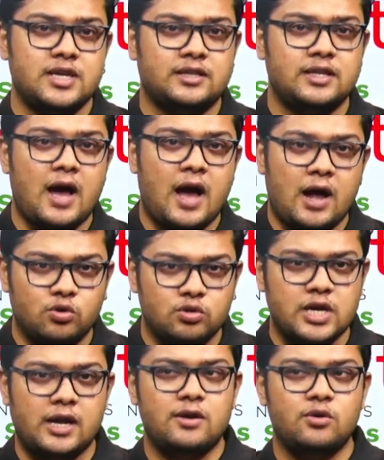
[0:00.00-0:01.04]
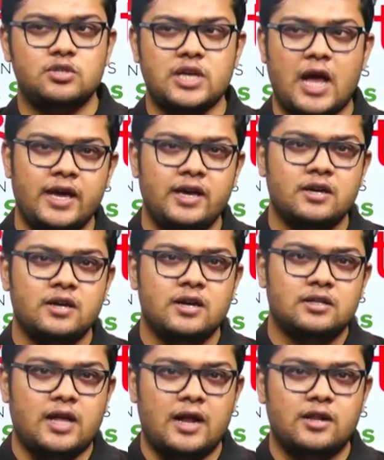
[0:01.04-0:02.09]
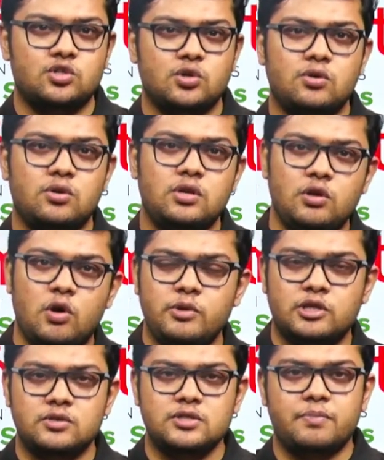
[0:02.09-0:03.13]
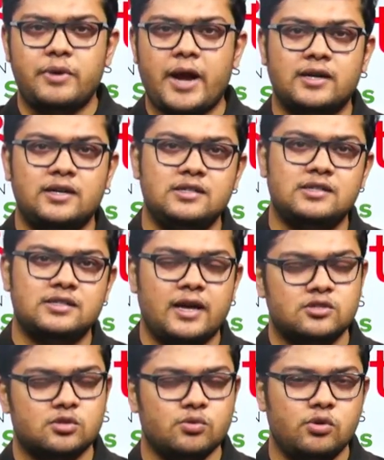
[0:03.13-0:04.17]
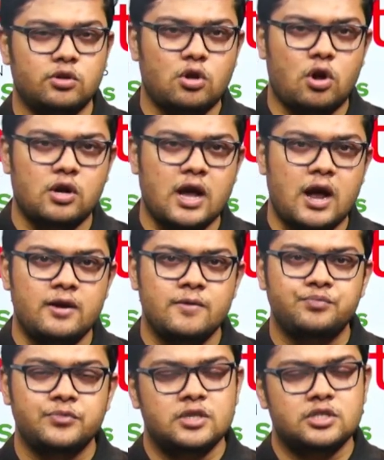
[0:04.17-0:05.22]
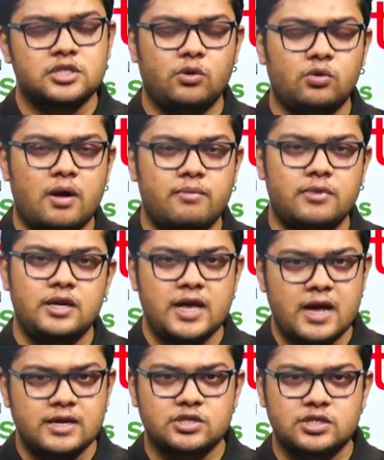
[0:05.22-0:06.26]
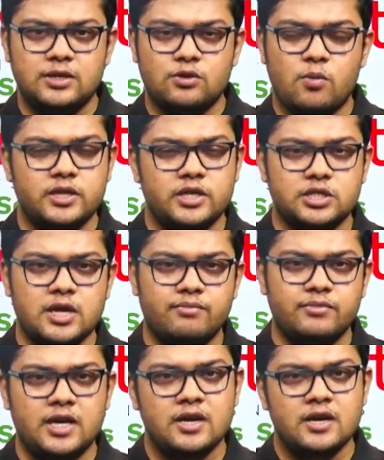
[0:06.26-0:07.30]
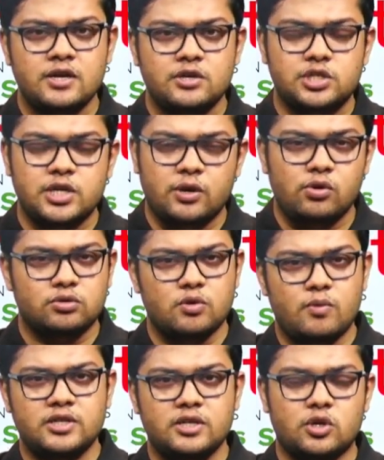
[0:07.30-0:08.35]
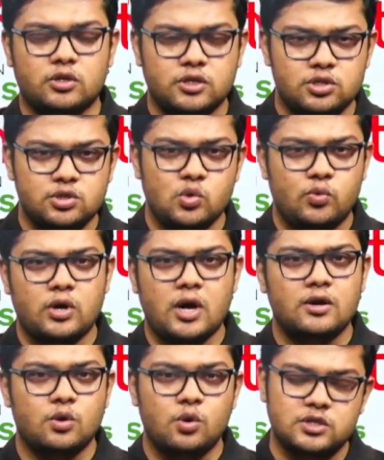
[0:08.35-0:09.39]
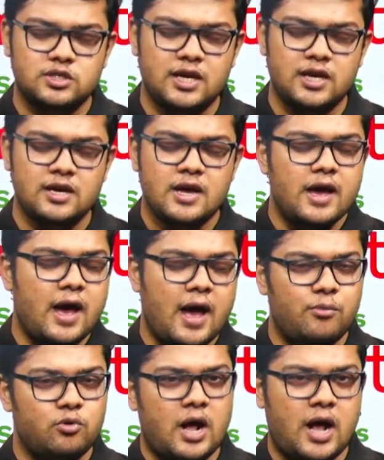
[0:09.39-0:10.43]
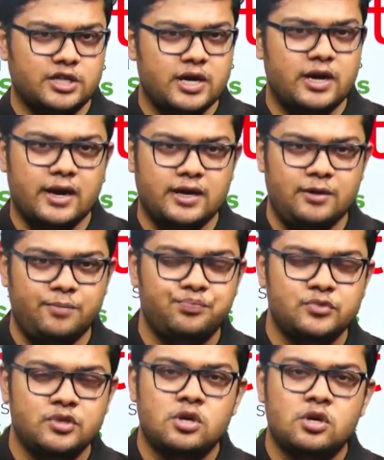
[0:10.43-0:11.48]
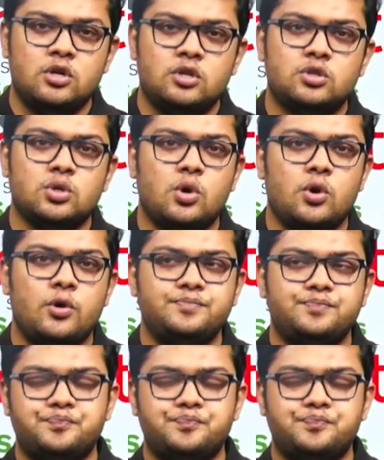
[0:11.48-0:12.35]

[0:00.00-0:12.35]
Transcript: যাতে আরও চালানো যায় তার জন্য নিয়মিত যে প্র্যাকটিস সেটসগুলোর দরকার সেগুলো আমরা নিয়ে আসছি তোমাদের সামনে সেগুলো তোমাদের যথেষ্ট উপকার করছে এমন আশা রাখি তো